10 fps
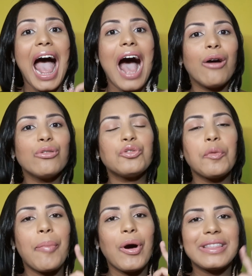
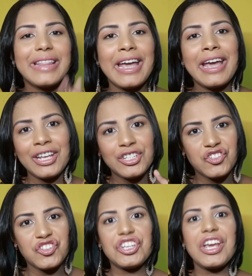alto poder
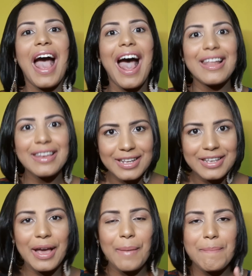de
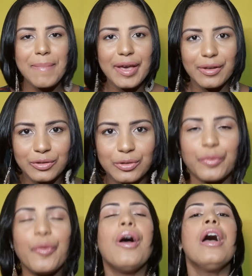alinhamento.